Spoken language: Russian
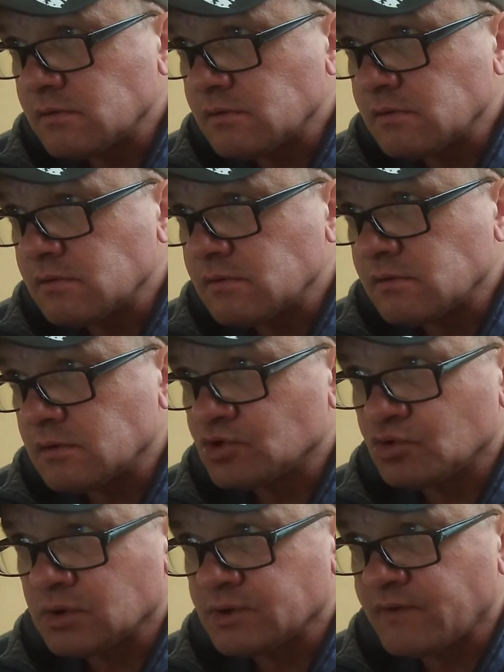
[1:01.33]

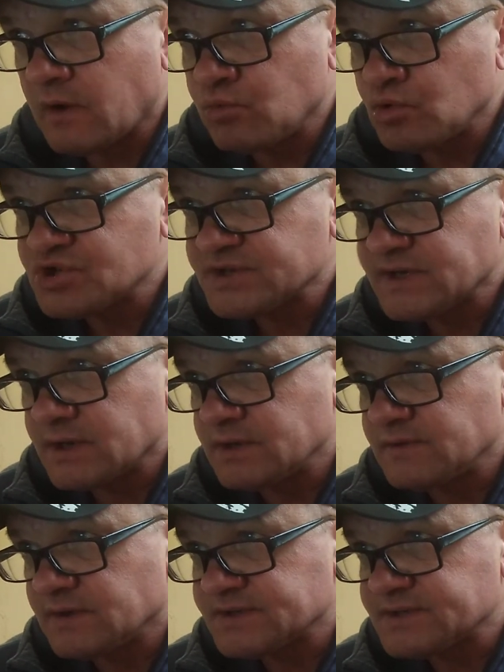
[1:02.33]
Тотал 2 больше за
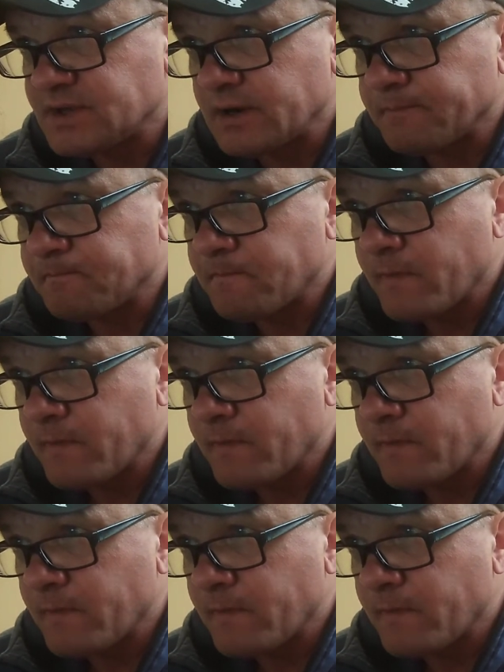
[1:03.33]
1.23.